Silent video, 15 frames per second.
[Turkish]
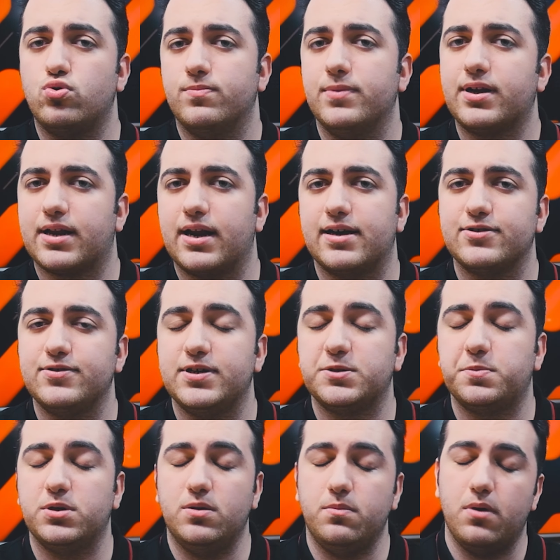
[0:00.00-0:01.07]
durumla
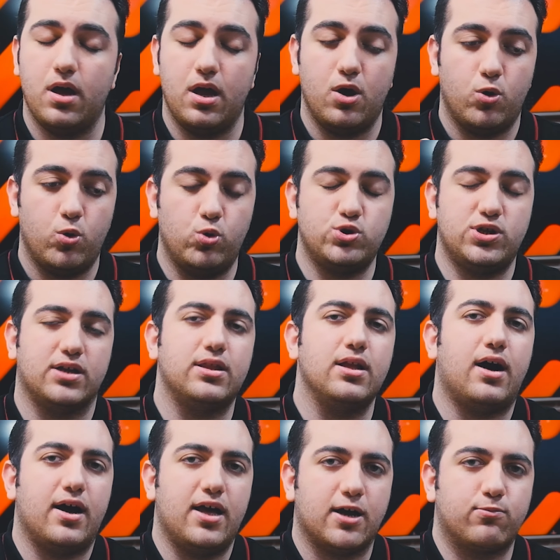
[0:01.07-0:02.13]
karşılaşmadım. Özellikle
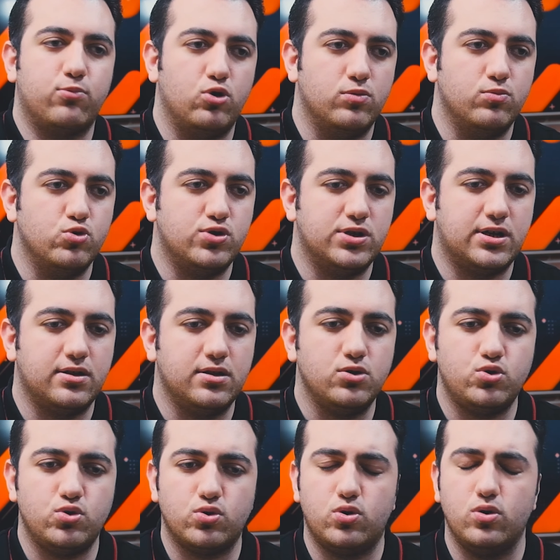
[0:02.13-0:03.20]
ayak bölümü üzerinde.
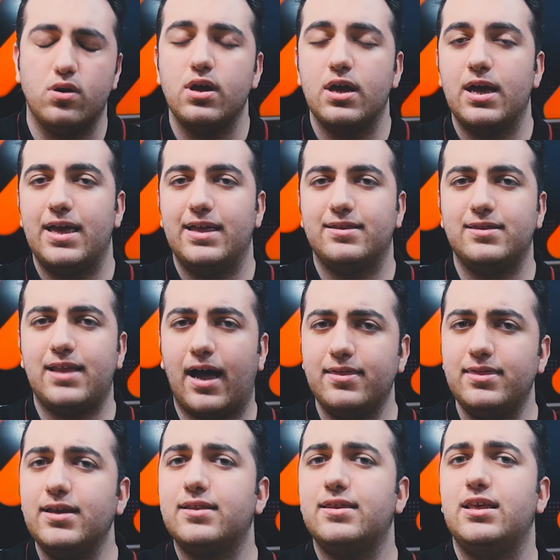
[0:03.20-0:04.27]
Çünkü
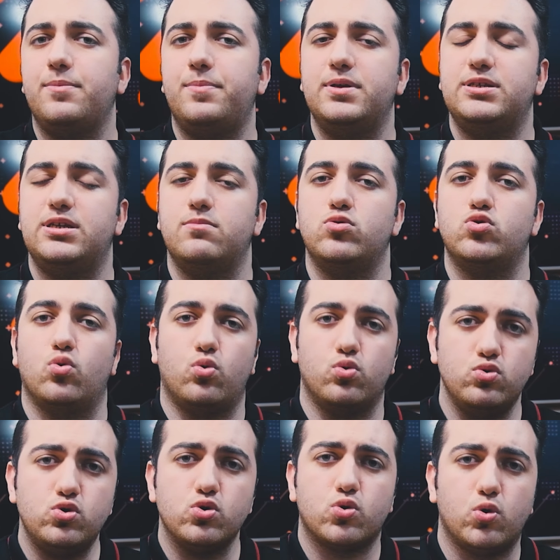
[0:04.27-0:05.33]
dandik diyebileceğimiz
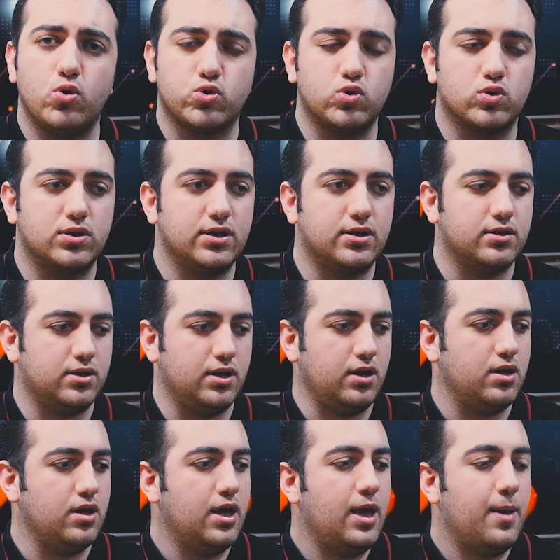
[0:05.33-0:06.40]
oyuncu
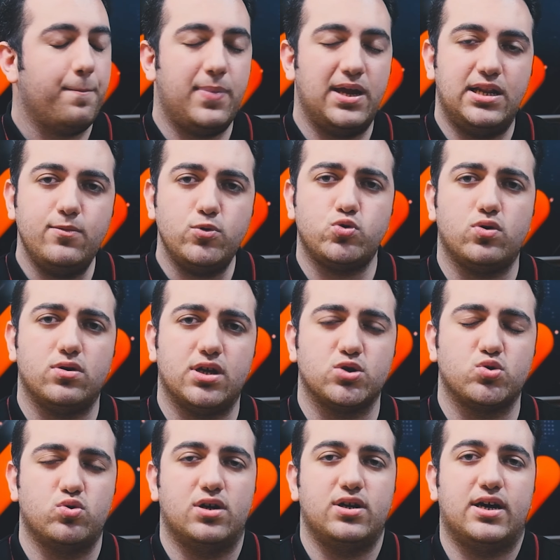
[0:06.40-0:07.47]
koltuklarında belli bir süreden
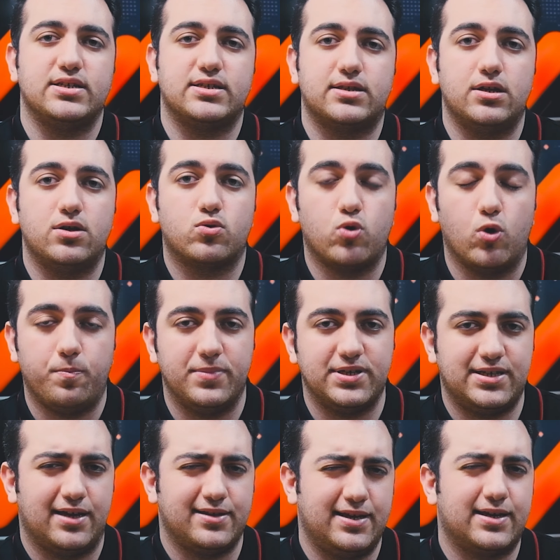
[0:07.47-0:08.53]
sonra lastiklerin
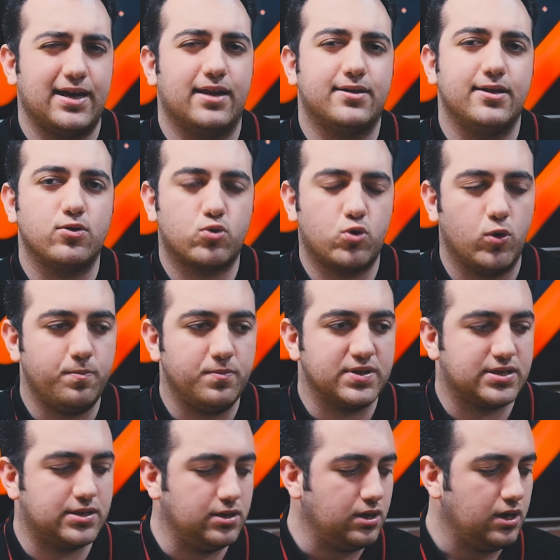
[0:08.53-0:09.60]
kopması yani tekerleklerin
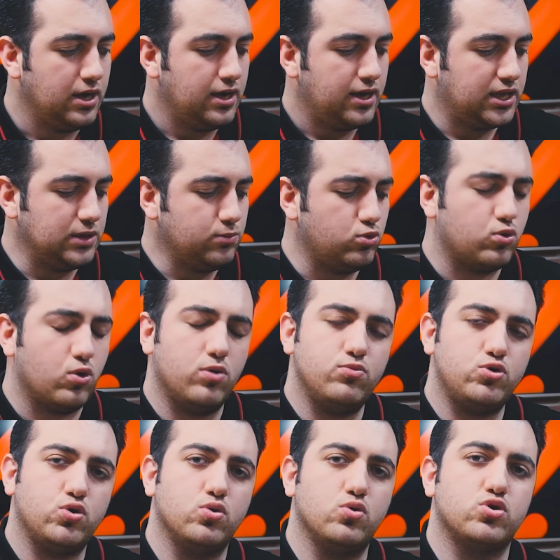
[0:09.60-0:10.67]
kopması ya da bu
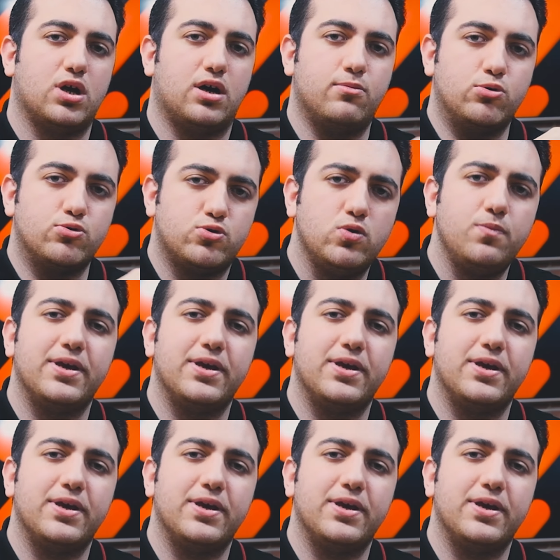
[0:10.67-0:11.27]
görmüş olduğunuz amortisör